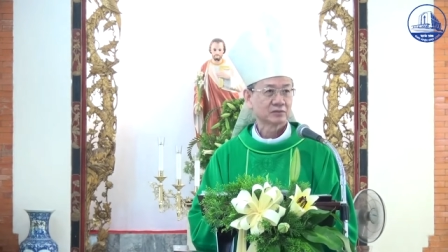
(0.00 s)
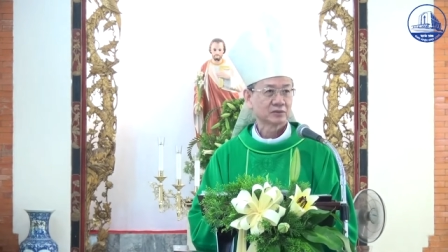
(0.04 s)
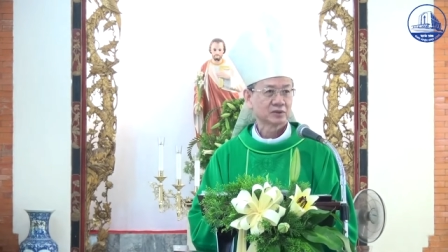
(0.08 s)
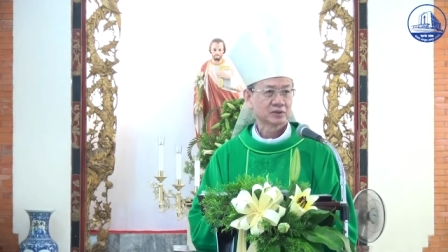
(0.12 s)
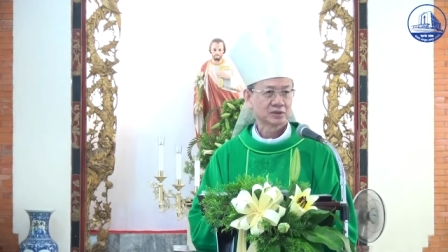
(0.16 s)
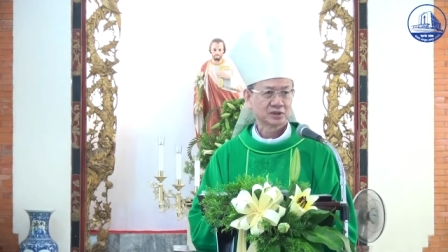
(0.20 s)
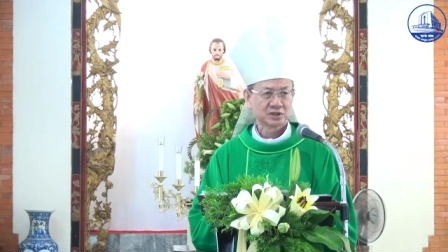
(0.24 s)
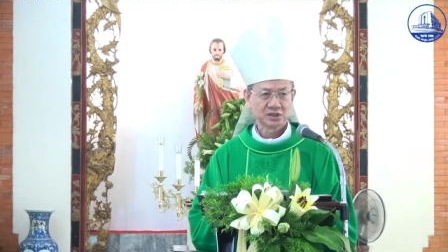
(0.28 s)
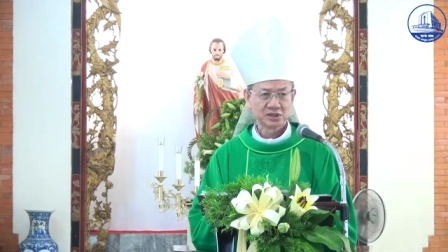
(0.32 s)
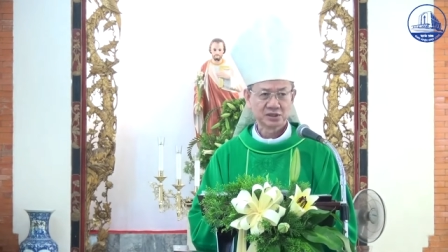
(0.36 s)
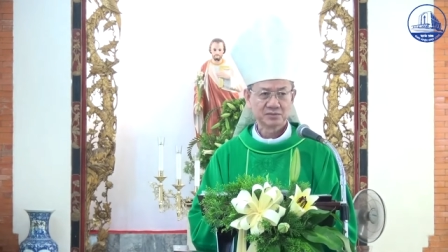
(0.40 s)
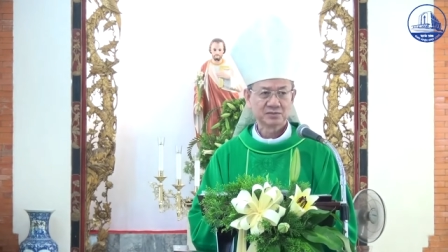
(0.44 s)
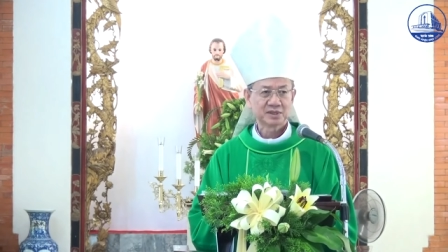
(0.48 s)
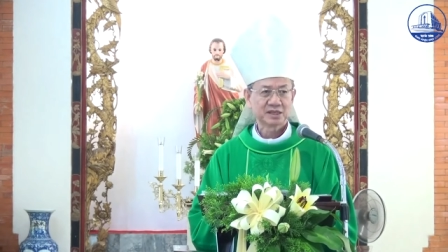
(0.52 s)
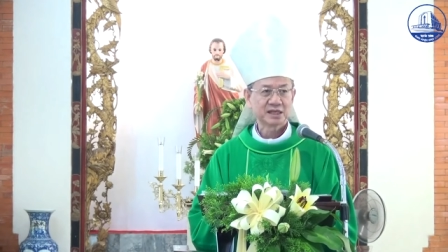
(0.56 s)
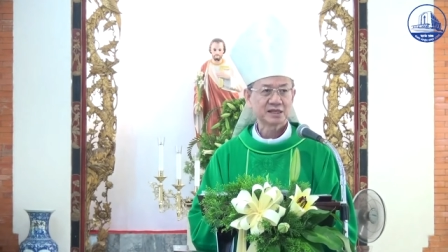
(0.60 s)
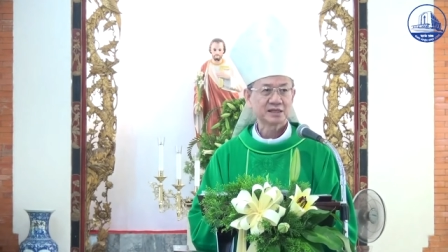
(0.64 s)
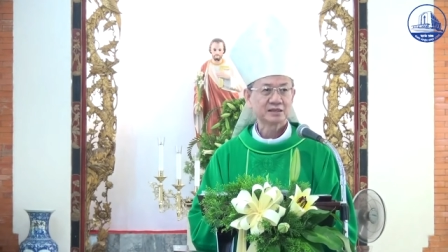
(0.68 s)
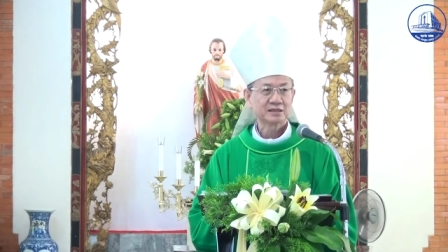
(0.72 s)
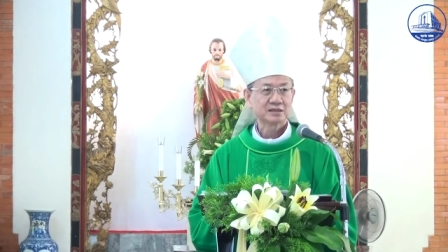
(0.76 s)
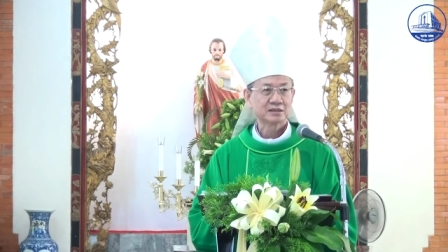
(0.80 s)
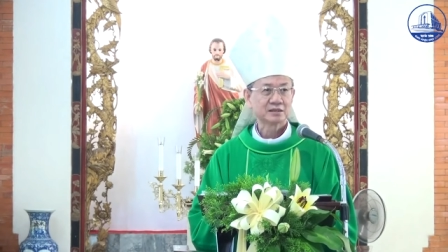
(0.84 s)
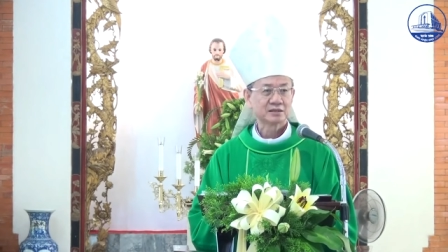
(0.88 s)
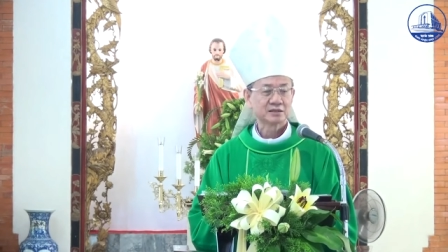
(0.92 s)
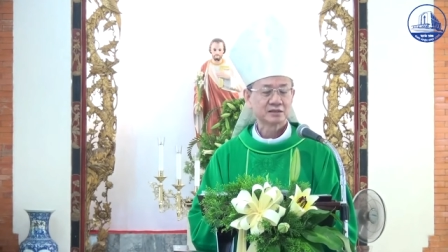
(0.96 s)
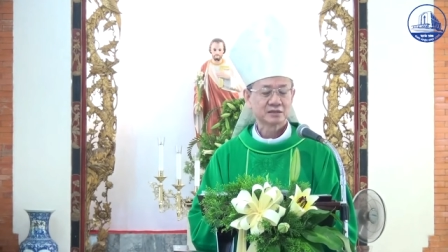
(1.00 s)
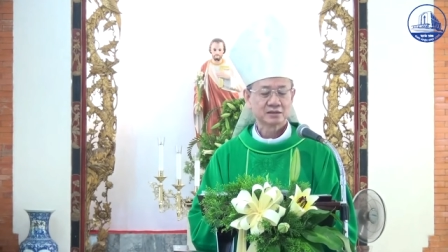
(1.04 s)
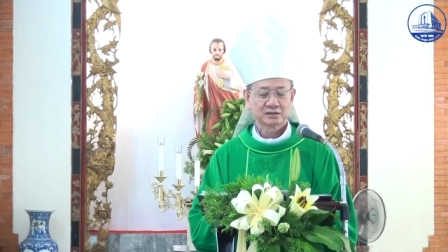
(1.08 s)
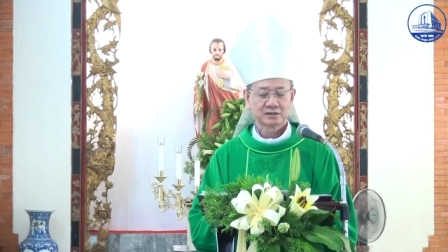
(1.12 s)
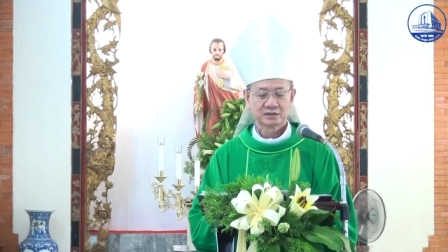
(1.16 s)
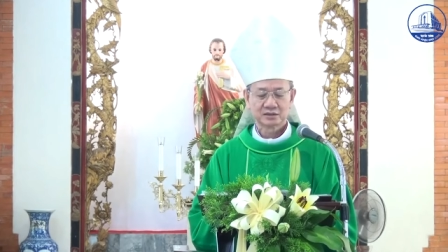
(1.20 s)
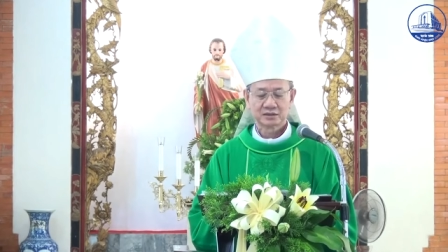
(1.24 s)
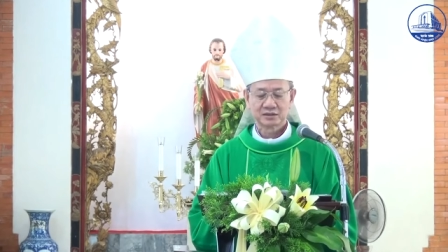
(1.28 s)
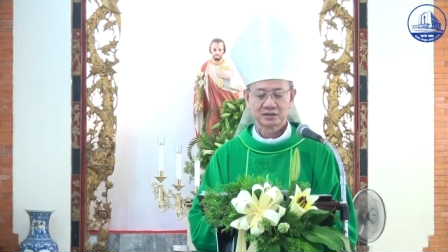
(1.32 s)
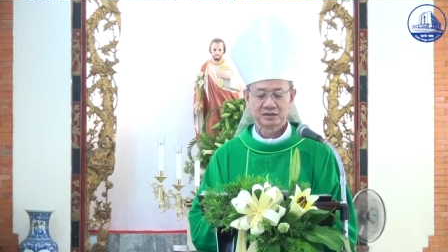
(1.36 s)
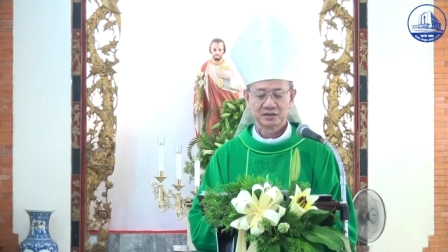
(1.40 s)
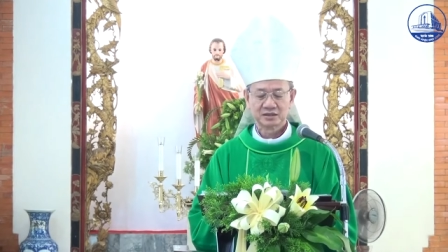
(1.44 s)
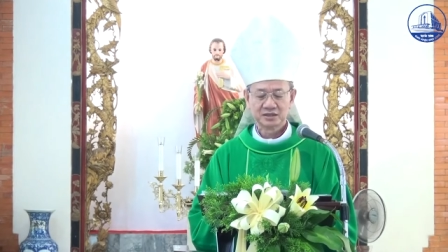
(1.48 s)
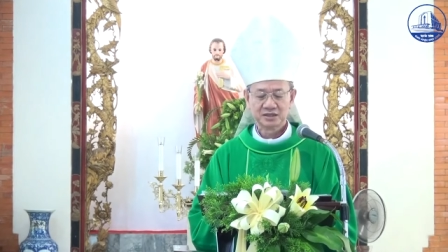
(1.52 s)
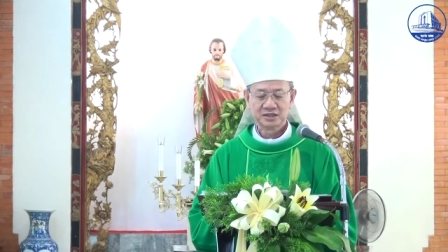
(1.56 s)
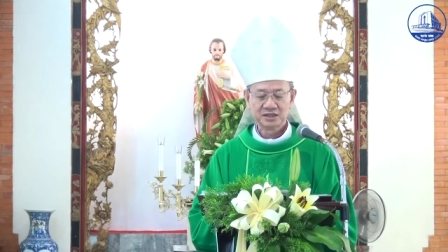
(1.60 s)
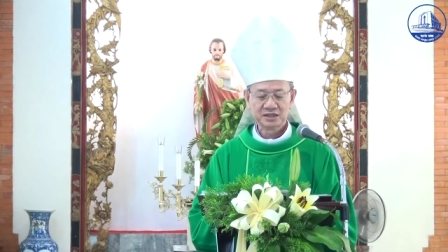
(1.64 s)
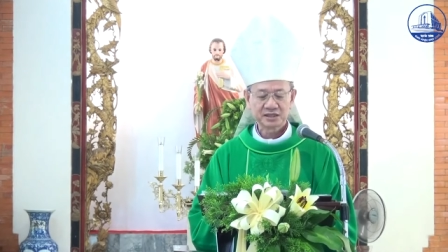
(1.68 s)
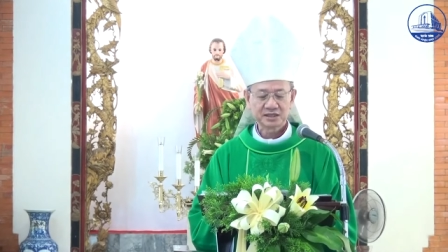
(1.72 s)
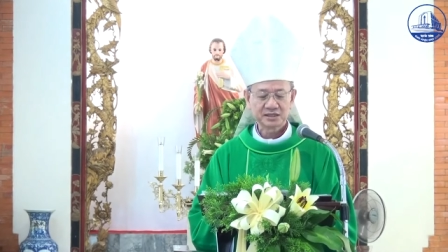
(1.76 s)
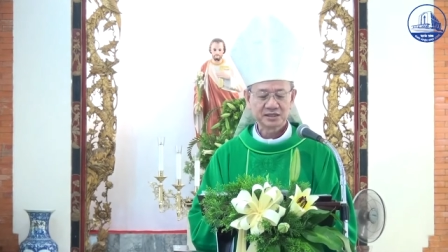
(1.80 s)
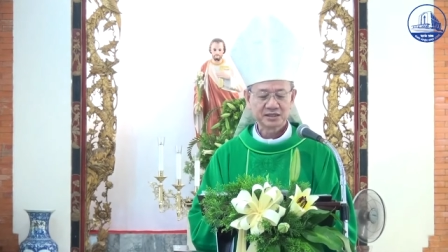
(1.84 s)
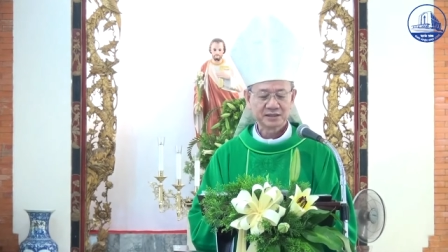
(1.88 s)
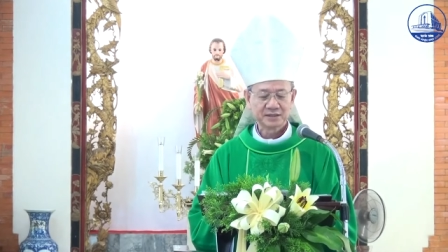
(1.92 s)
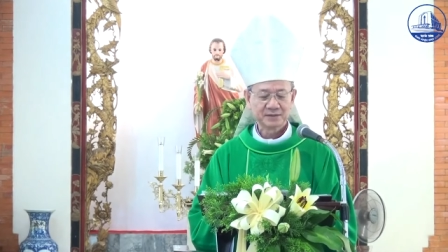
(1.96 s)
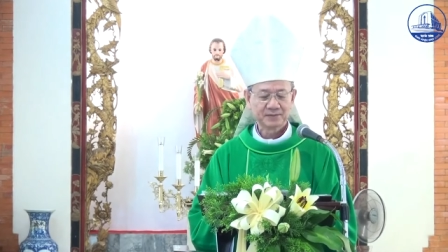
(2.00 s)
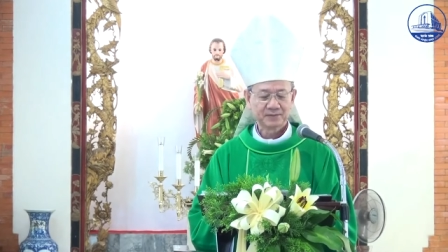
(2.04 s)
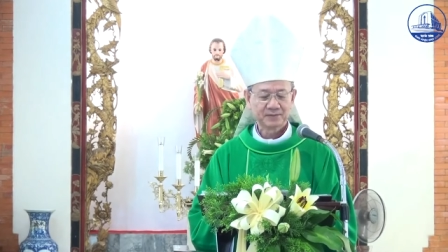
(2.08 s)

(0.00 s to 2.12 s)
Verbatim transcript: Và tìm cách giết đi